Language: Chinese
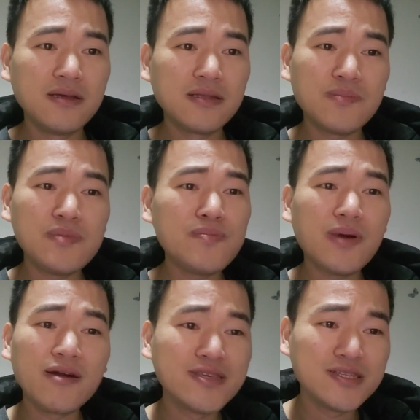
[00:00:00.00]
他们不
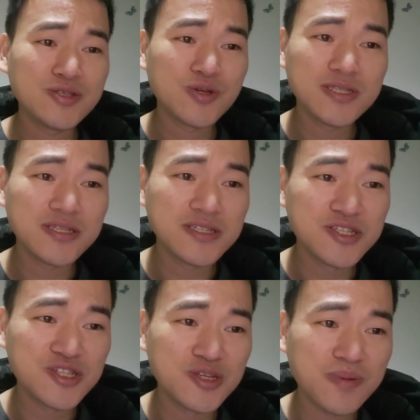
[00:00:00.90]
好意思说自己
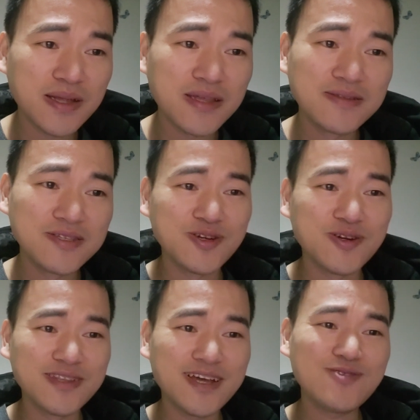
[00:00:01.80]
支持拜登，知道
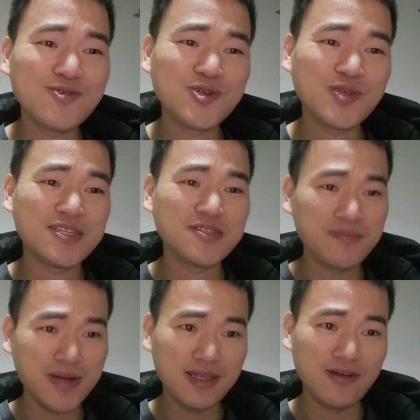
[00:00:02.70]
吧？他如果说他支持
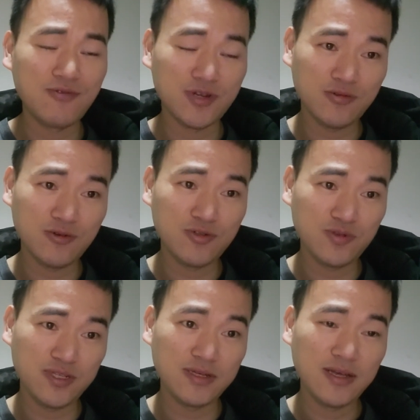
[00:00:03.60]
拜登，我说我
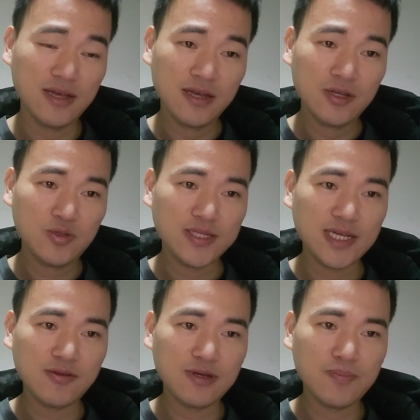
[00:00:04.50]
祝你全
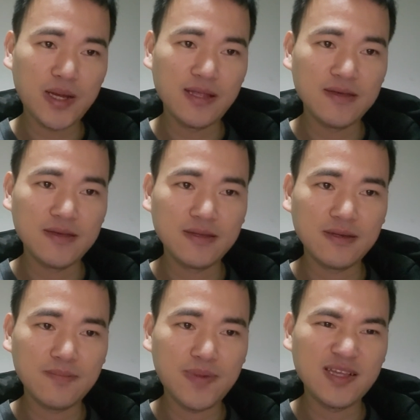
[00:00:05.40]
家都跟拜登
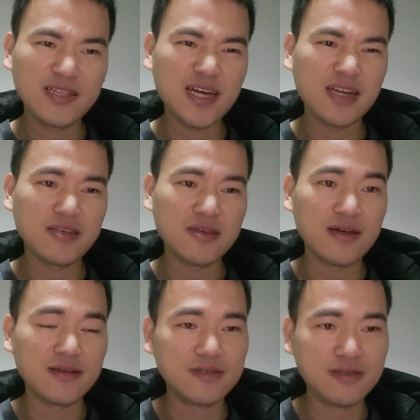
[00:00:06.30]
跟拜登家里一
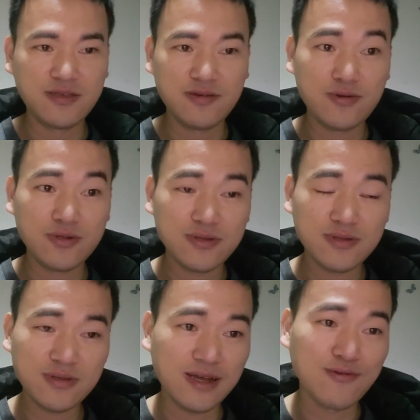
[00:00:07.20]
样，你会
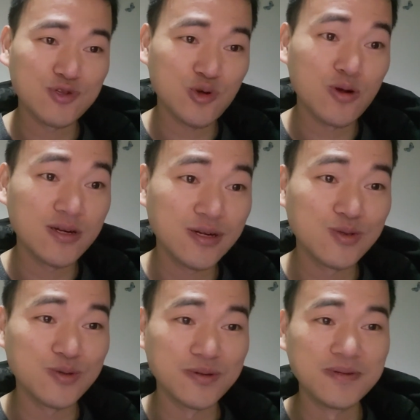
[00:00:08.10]
他会说我恶
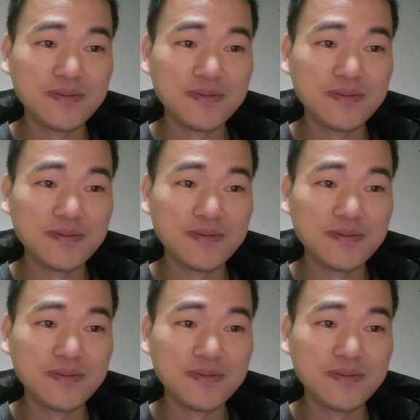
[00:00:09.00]
毒。